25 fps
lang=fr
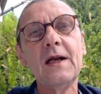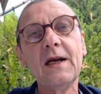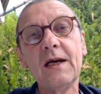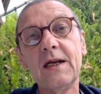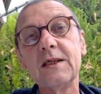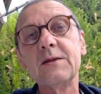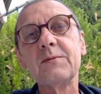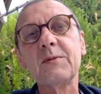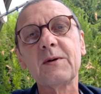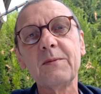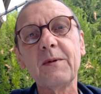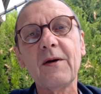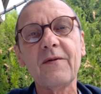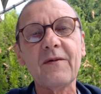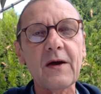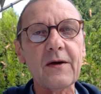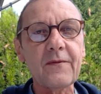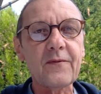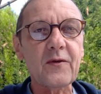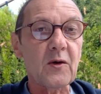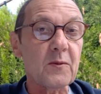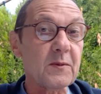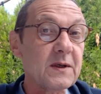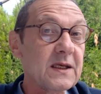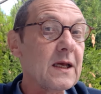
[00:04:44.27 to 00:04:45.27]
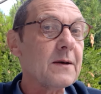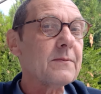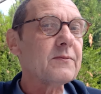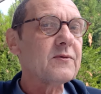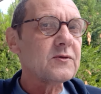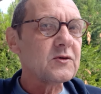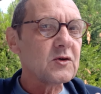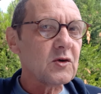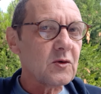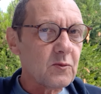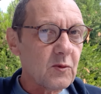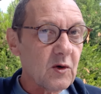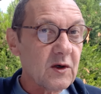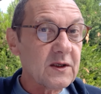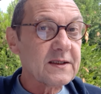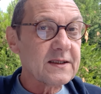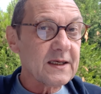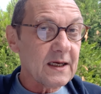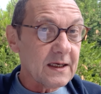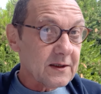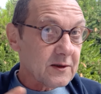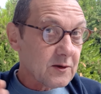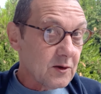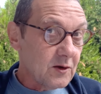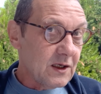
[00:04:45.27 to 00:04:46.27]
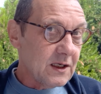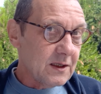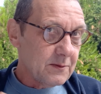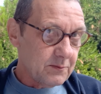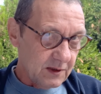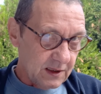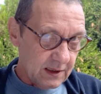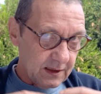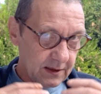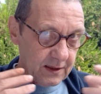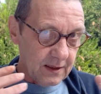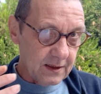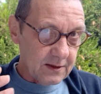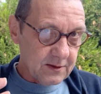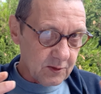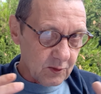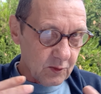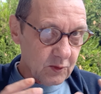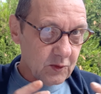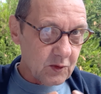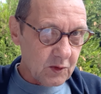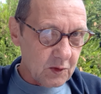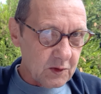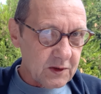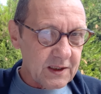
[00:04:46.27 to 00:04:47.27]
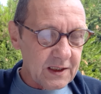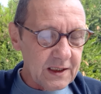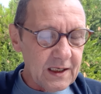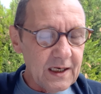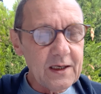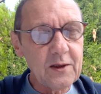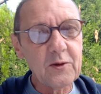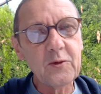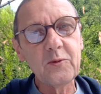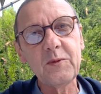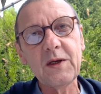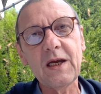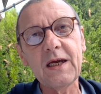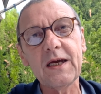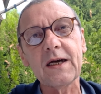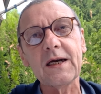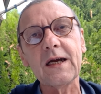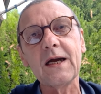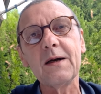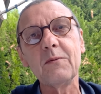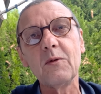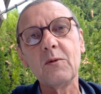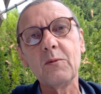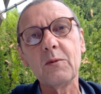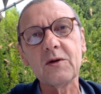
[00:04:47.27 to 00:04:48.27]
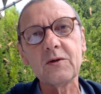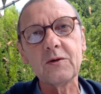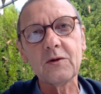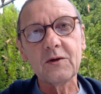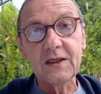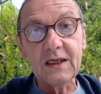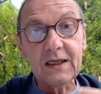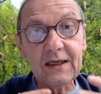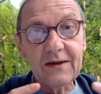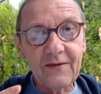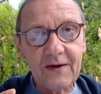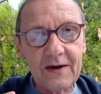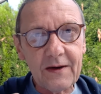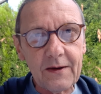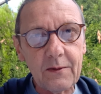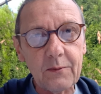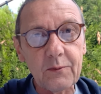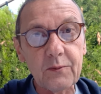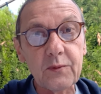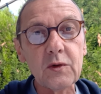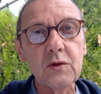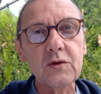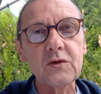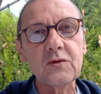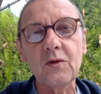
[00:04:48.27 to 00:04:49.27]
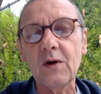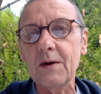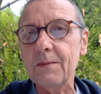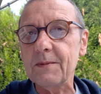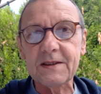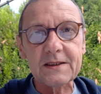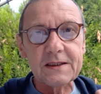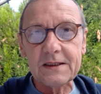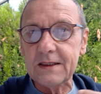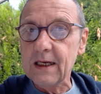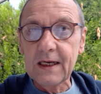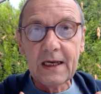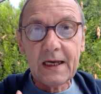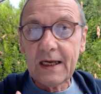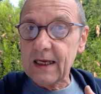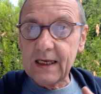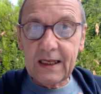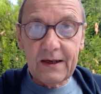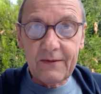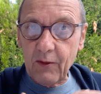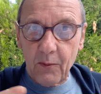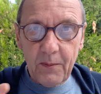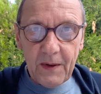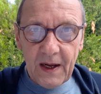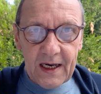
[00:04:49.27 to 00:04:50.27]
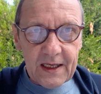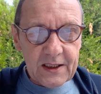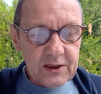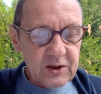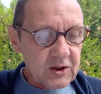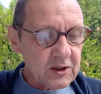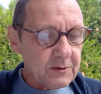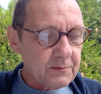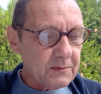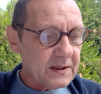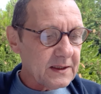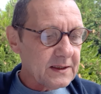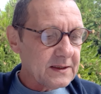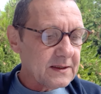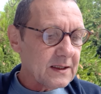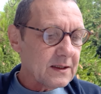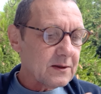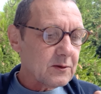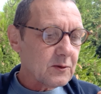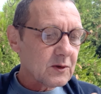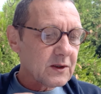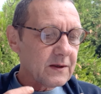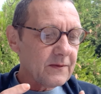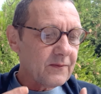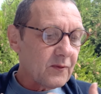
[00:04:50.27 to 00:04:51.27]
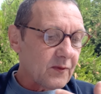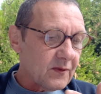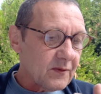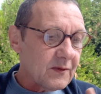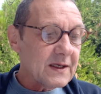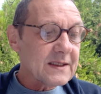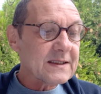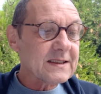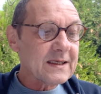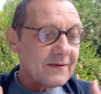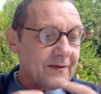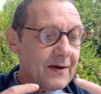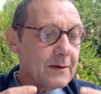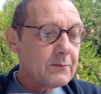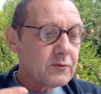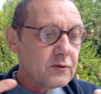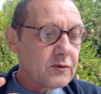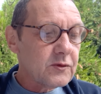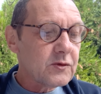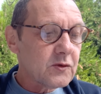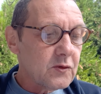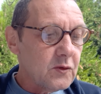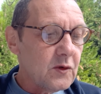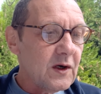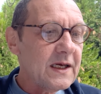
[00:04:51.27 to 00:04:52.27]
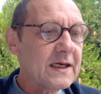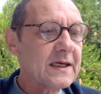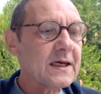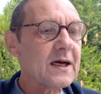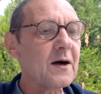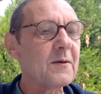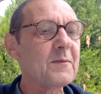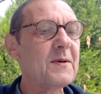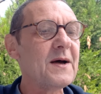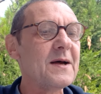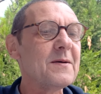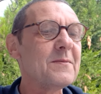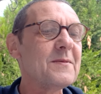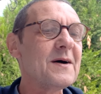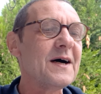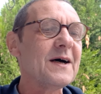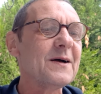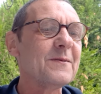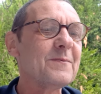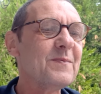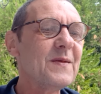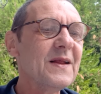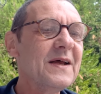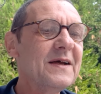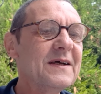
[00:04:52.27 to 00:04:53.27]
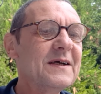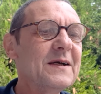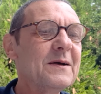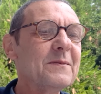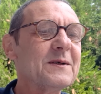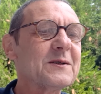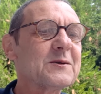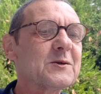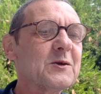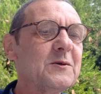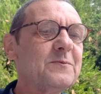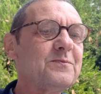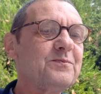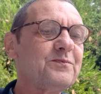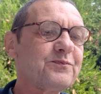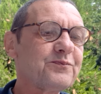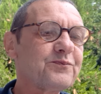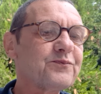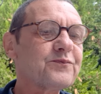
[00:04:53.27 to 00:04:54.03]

l'esprit m'avait informé il y a plusieurs mois de ça que les militaires sont du côté de la lumière et à un moment donné il va avoir besoin parce qu'ils vont pas lâcher prise, hein. donc il faut voir ça va bousculer quand même hein. parce que